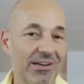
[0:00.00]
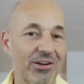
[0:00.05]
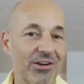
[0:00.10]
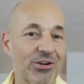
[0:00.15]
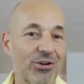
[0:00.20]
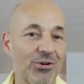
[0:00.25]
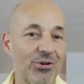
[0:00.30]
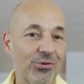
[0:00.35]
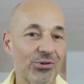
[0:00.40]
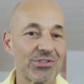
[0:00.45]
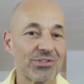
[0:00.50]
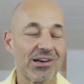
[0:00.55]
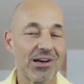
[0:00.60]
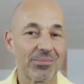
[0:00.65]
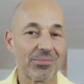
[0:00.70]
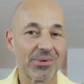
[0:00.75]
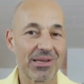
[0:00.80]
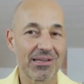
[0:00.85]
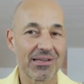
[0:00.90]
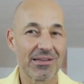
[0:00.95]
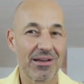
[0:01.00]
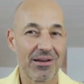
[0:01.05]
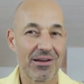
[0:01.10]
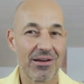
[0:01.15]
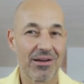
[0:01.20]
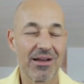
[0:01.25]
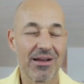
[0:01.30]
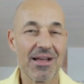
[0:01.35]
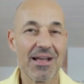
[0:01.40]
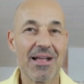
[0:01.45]
Narkose habe ich
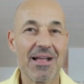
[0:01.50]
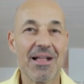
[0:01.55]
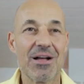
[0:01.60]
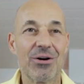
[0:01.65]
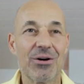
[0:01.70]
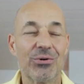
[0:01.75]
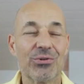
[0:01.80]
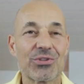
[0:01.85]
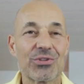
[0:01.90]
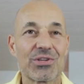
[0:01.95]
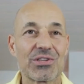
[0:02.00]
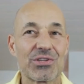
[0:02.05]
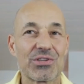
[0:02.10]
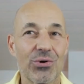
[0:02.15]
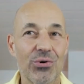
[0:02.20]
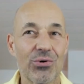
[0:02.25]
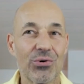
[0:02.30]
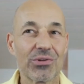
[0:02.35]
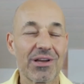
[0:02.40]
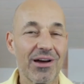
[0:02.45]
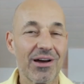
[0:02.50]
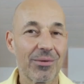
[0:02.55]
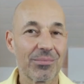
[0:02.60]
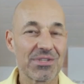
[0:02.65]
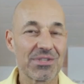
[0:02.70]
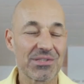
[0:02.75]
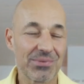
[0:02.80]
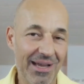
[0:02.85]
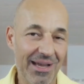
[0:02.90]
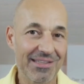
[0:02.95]
da. Unser Sohn
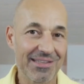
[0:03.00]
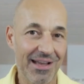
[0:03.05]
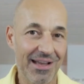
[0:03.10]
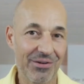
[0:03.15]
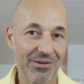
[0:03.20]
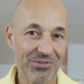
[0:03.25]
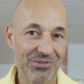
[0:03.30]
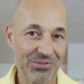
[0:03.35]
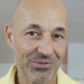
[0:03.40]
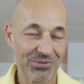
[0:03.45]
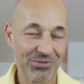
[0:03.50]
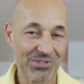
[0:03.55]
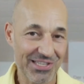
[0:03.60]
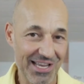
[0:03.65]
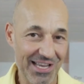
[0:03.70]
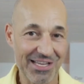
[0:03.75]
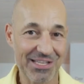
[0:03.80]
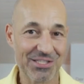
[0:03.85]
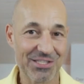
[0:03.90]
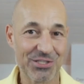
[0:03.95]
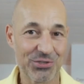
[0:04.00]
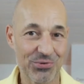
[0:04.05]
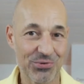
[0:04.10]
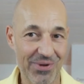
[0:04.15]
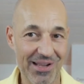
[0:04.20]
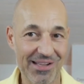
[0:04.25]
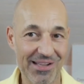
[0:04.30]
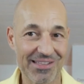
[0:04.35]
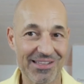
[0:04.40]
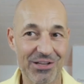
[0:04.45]
kam 2006 zur
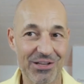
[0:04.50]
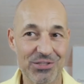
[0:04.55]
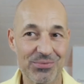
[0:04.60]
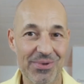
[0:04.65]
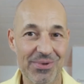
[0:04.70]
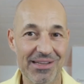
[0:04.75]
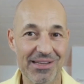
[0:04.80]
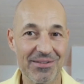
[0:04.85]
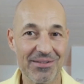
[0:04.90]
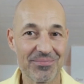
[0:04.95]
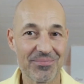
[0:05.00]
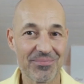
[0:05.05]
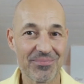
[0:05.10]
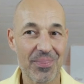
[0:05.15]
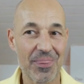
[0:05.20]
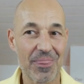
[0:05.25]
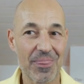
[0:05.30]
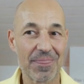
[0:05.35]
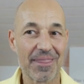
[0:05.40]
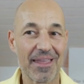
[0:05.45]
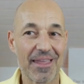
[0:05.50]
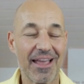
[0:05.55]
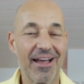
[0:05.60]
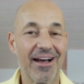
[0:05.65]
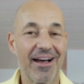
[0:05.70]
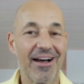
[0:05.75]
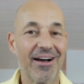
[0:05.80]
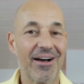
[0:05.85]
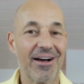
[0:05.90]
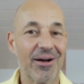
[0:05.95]
Welt, Jasmin.
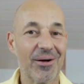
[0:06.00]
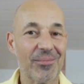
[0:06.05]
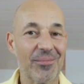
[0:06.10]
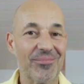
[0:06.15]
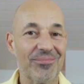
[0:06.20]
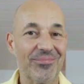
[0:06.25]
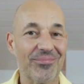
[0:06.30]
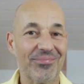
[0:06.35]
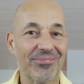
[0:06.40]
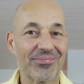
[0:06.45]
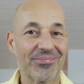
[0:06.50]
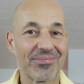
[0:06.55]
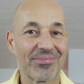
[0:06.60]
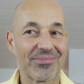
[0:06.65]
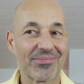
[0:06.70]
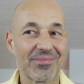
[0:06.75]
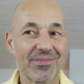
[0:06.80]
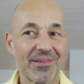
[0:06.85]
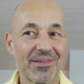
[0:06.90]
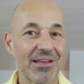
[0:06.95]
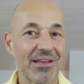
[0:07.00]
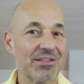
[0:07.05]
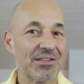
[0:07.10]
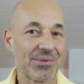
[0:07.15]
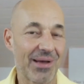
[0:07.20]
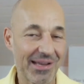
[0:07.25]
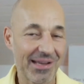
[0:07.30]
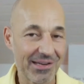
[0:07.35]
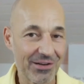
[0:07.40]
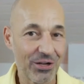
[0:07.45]
Ähm, in
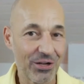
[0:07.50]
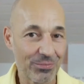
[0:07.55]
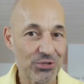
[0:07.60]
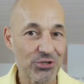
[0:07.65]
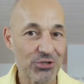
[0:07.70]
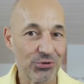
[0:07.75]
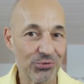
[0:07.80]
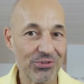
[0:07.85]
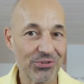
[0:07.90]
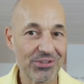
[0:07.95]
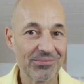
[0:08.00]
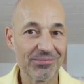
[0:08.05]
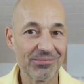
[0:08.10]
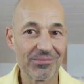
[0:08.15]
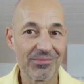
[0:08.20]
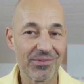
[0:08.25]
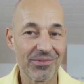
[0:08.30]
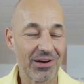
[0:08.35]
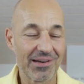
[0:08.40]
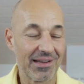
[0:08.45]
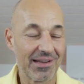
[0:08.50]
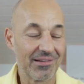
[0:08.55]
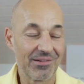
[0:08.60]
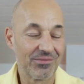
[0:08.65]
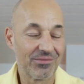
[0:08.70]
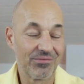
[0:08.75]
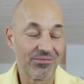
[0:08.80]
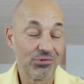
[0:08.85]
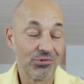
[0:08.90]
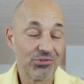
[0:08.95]
zweieinhalb Stunden war eine
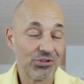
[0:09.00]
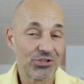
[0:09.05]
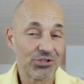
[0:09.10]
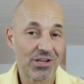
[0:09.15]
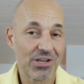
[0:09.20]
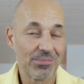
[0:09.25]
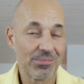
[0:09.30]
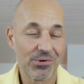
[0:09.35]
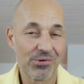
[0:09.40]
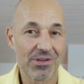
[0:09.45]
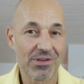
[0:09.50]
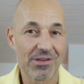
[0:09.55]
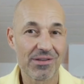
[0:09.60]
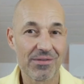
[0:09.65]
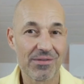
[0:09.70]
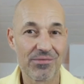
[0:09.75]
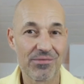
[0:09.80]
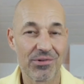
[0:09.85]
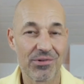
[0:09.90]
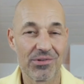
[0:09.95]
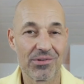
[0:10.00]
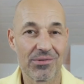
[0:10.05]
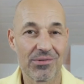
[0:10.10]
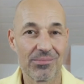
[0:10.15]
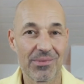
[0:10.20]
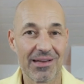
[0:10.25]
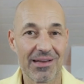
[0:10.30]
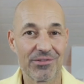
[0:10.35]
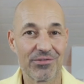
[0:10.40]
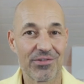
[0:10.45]
Wunschgeburt von
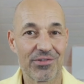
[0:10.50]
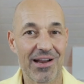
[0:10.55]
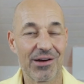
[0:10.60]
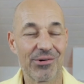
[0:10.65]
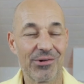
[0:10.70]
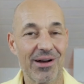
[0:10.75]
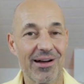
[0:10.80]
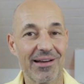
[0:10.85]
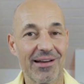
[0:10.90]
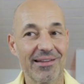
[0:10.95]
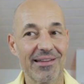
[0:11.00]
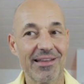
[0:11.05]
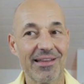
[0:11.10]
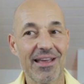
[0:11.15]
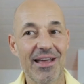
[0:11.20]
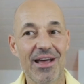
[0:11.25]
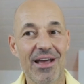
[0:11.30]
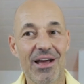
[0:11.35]
meiner Frau Heidi.